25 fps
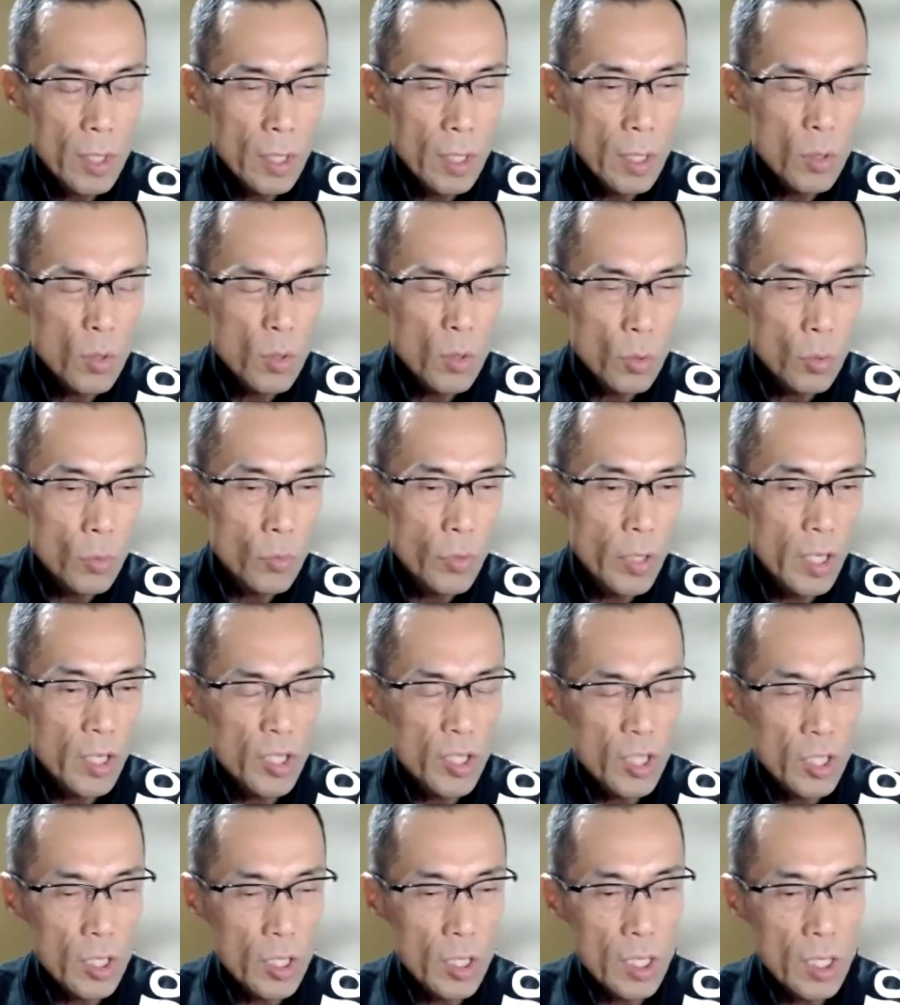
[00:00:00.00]
で、ちょっと
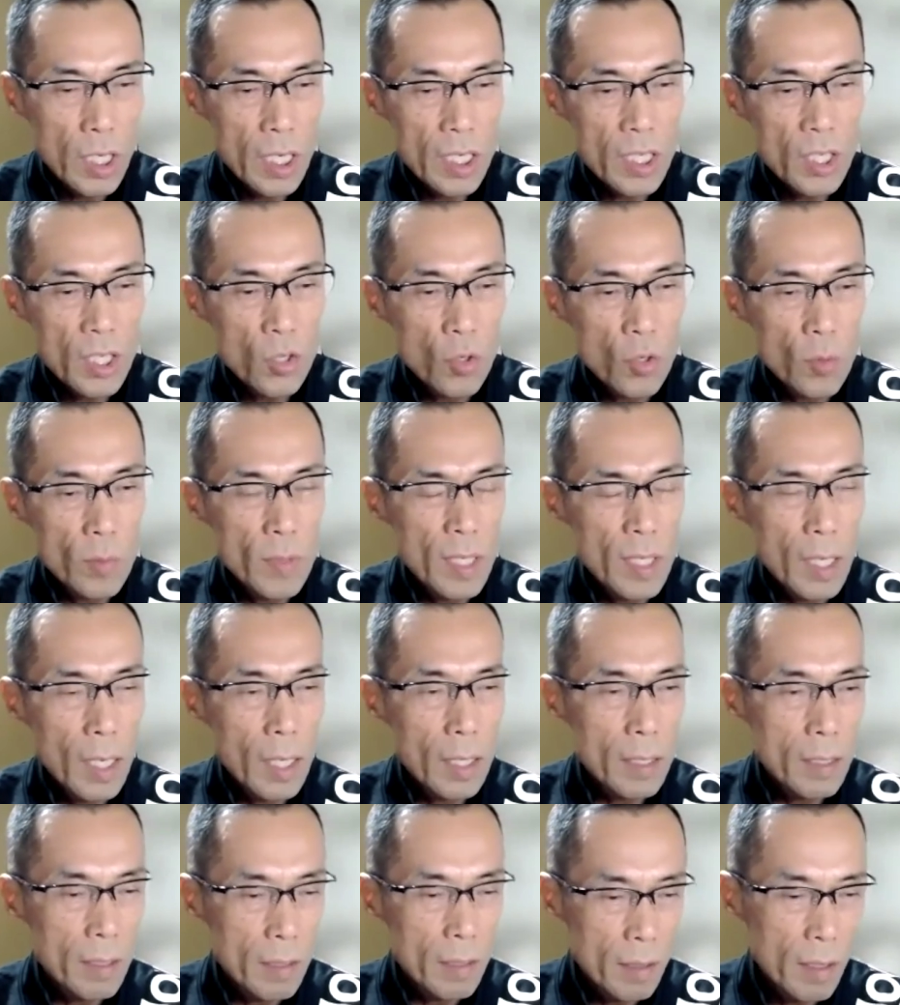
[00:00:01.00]
嬉しい書き込みが
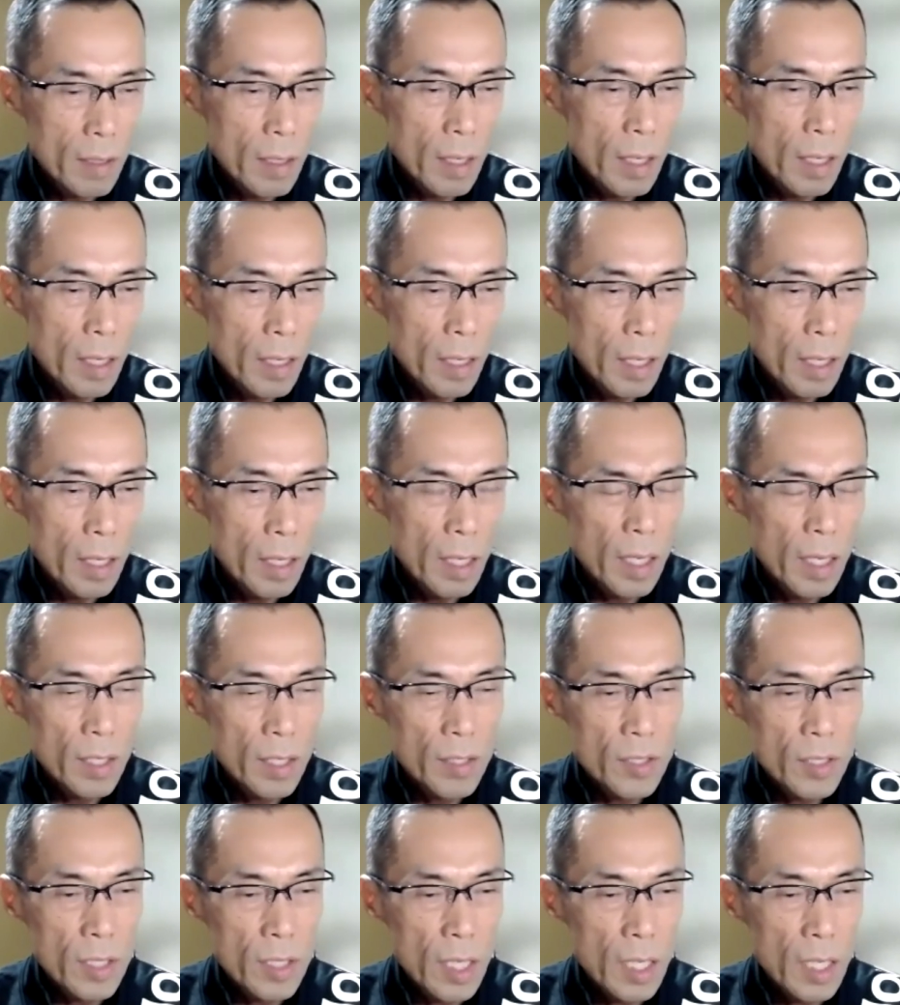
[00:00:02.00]
あって、え
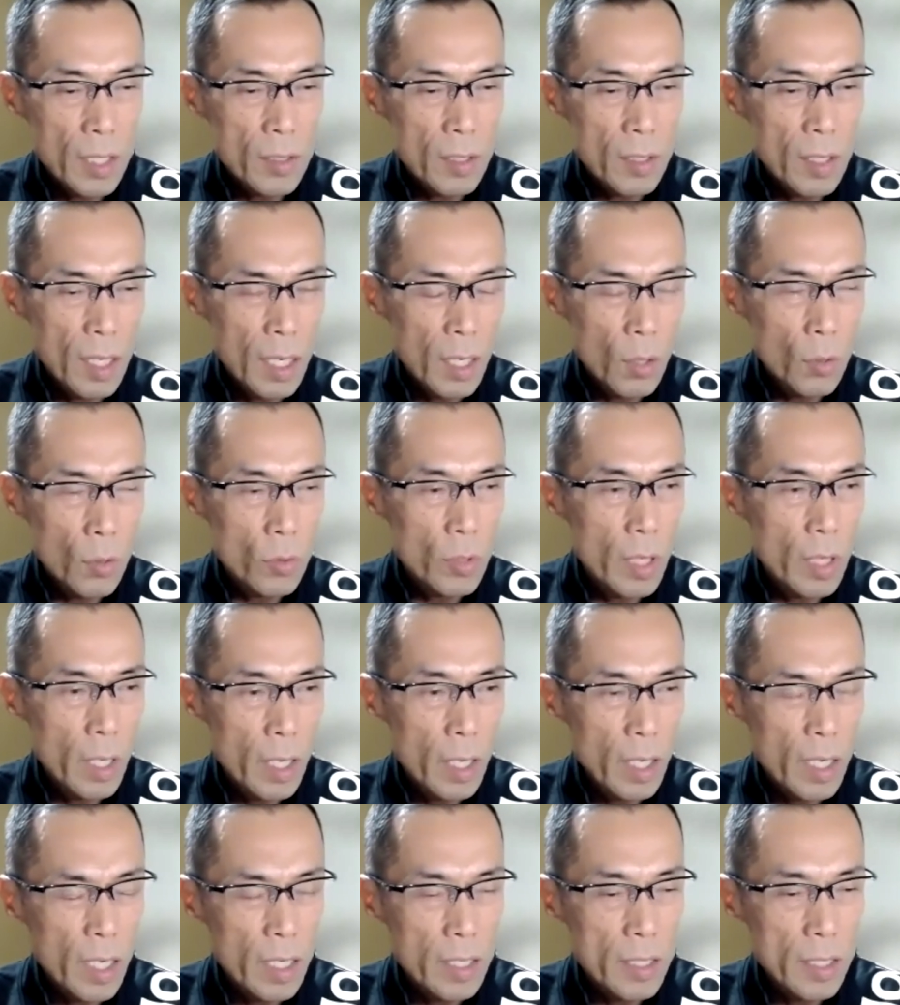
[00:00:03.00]
4月から穏
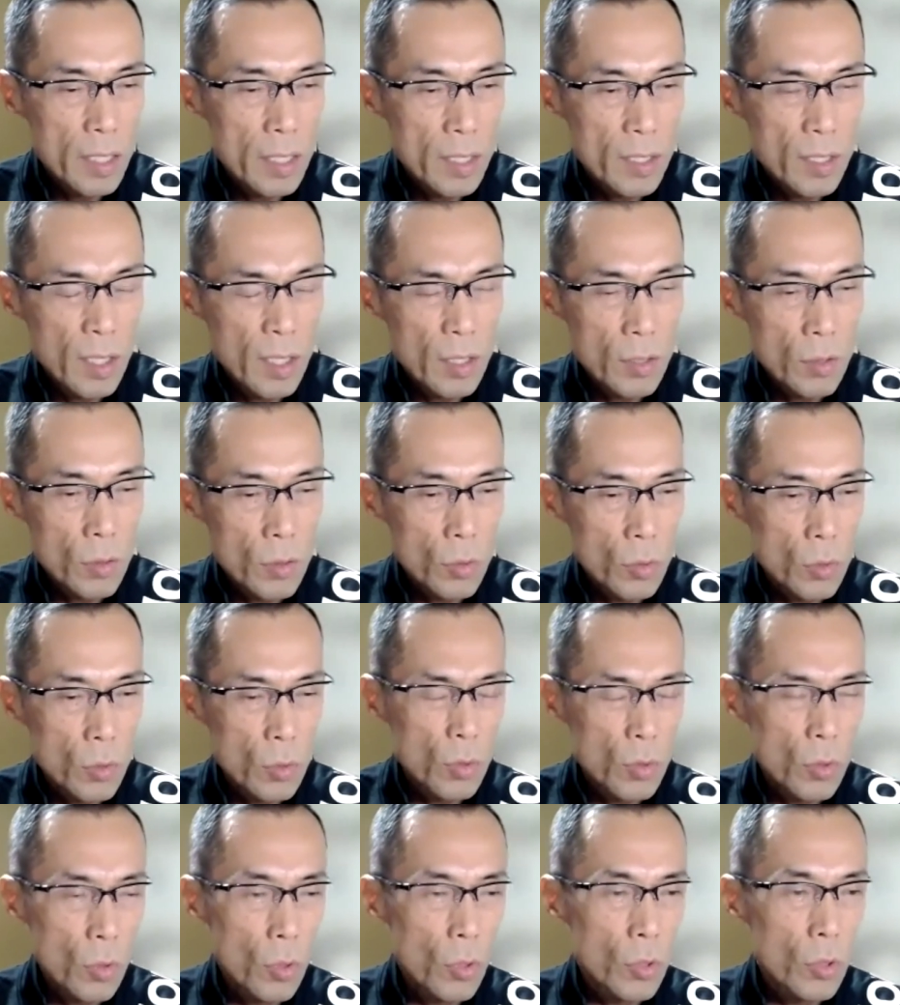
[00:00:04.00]
やかに接す
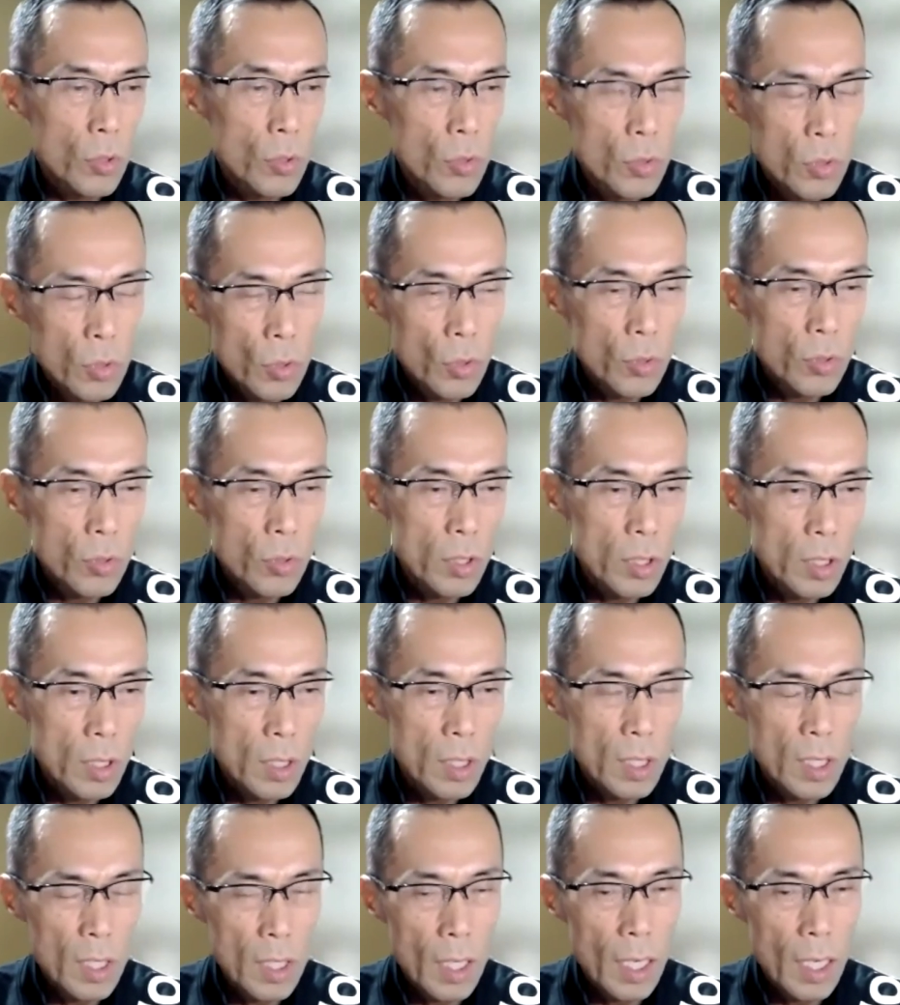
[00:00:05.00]
るというように